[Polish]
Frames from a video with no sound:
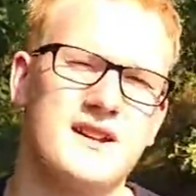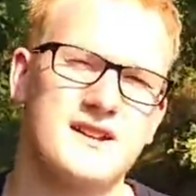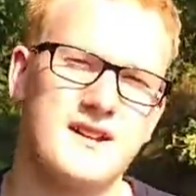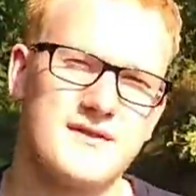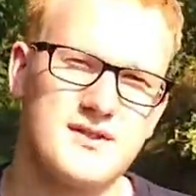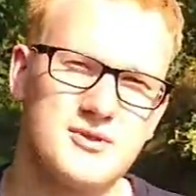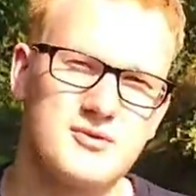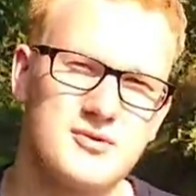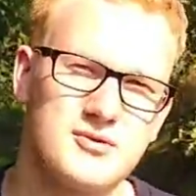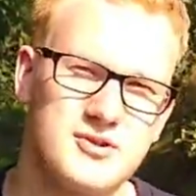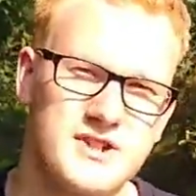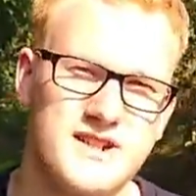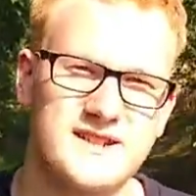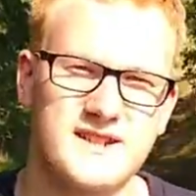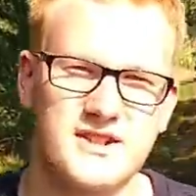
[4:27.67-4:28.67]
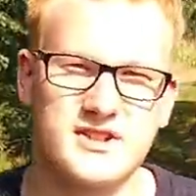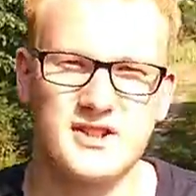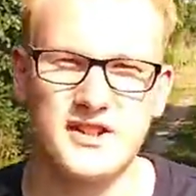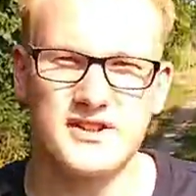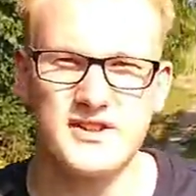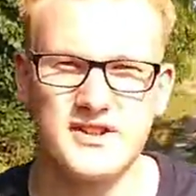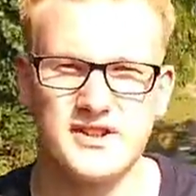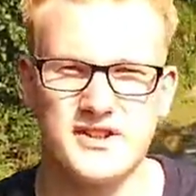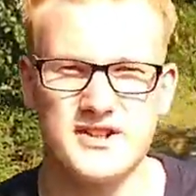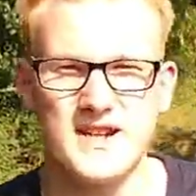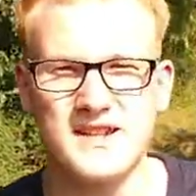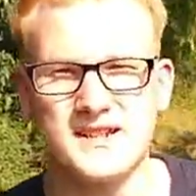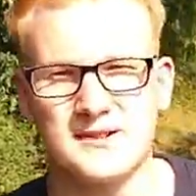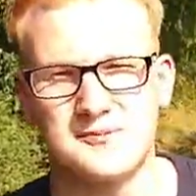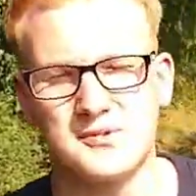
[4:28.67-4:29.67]
na wzgórzu
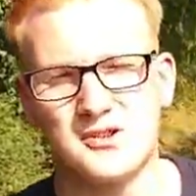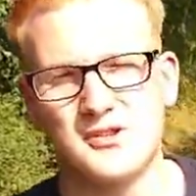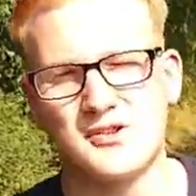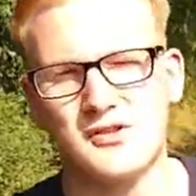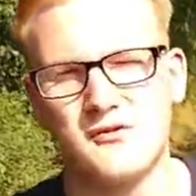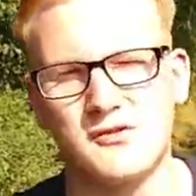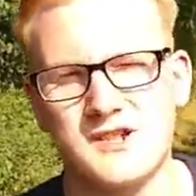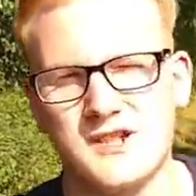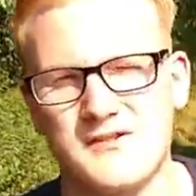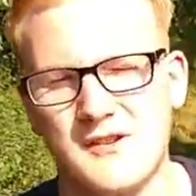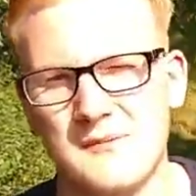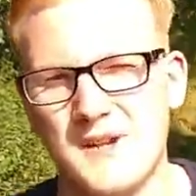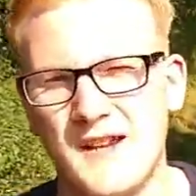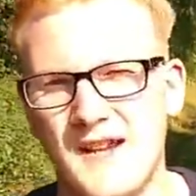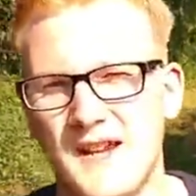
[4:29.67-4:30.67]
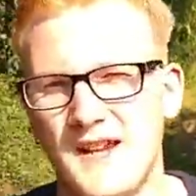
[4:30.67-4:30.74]
341 pod dowództwem